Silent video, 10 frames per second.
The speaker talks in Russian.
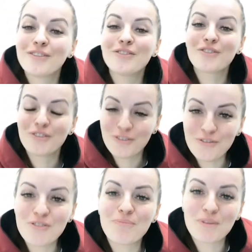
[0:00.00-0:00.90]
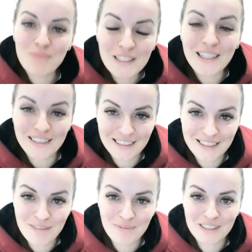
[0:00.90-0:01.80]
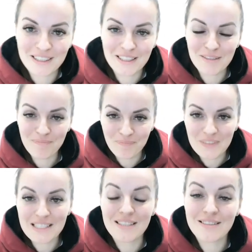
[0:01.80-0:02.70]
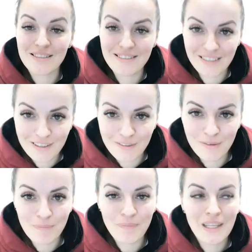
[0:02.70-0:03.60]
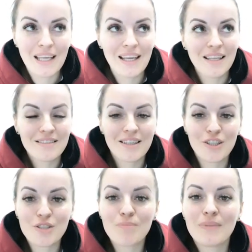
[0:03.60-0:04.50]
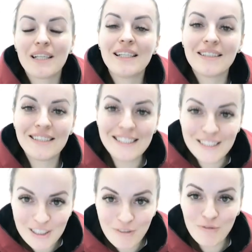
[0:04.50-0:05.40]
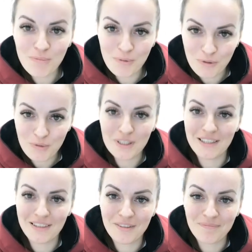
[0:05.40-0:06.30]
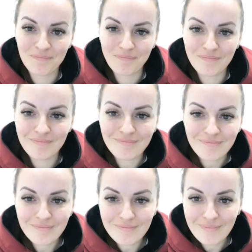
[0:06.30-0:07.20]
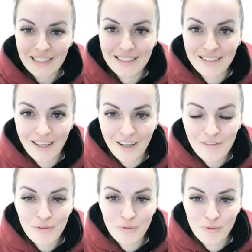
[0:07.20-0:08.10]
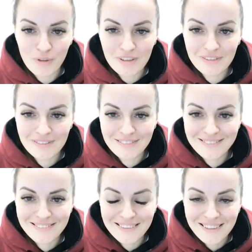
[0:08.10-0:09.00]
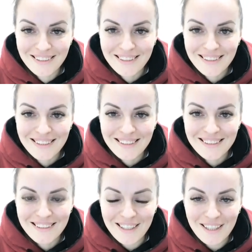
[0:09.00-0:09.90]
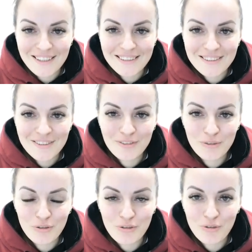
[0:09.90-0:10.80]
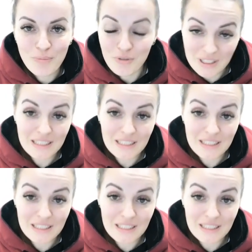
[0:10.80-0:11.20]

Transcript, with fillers: ну, то есть кто уже прибегал к каким-то таким средствам, скажем, ленивого похудения? Я, о, так, кто еще? Просто